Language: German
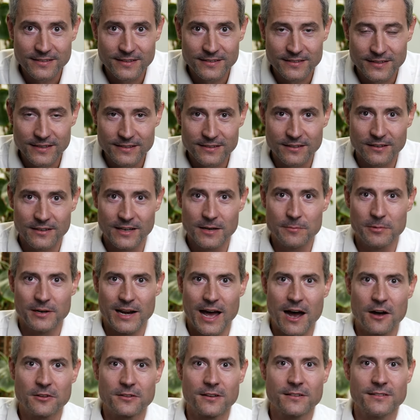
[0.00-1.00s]
sie sieht dann eben
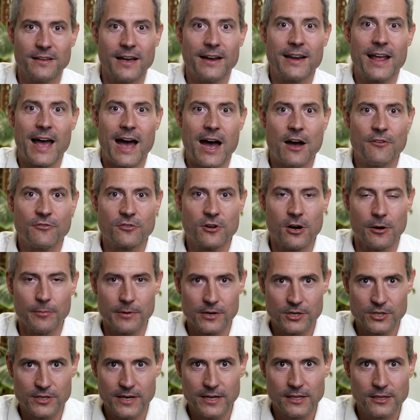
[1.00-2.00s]
auch, dass eine Aufgabe
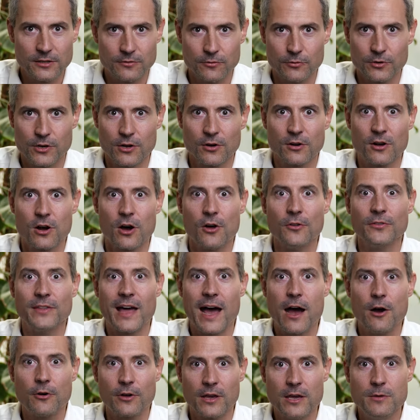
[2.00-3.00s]
erstellt wurde und kann
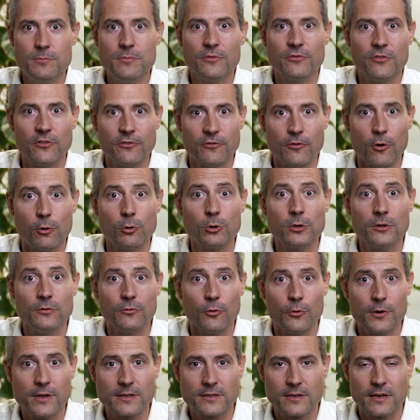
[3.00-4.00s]
auch immer verfolgen,
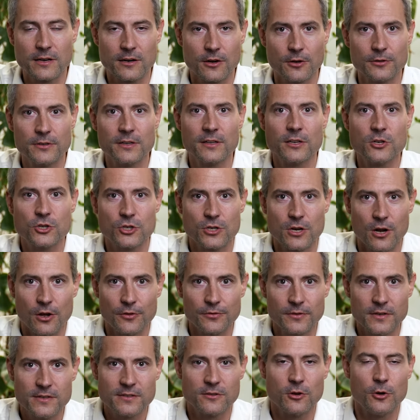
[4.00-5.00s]
wo jetzt gerade der
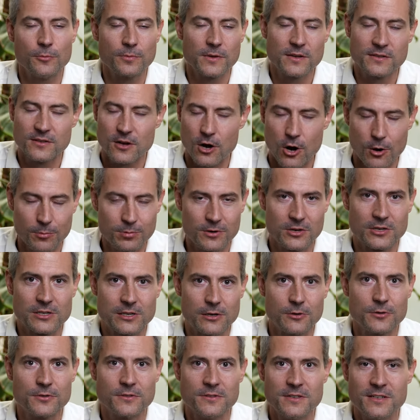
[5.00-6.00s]
Stand ist, ob das
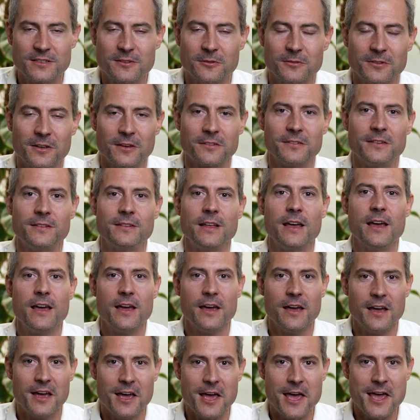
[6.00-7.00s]
abgeschlossen ist. Und das ist
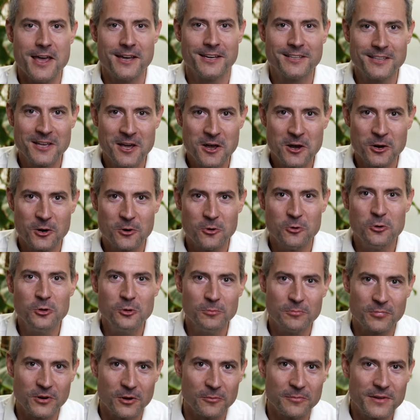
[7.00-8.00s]
echt cool.
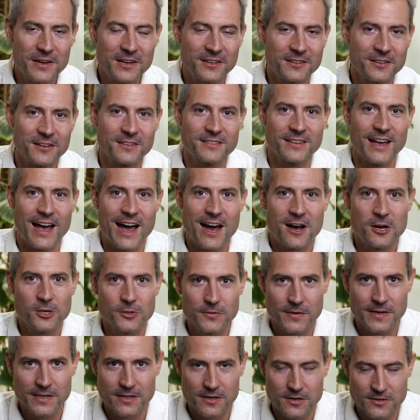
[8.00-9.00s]
Probiert das aus,
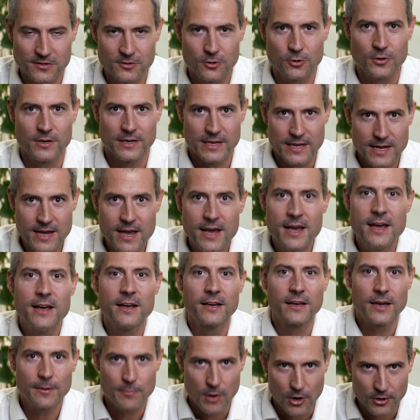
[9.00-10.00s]
wenn ihr das noch nie
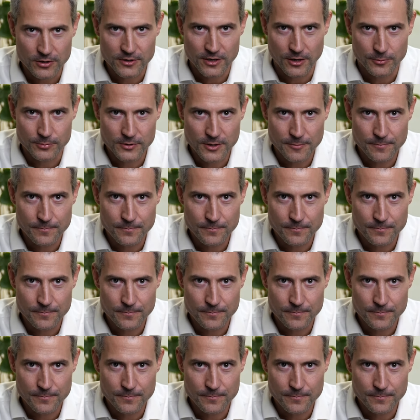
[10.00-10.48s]
gemacht habt.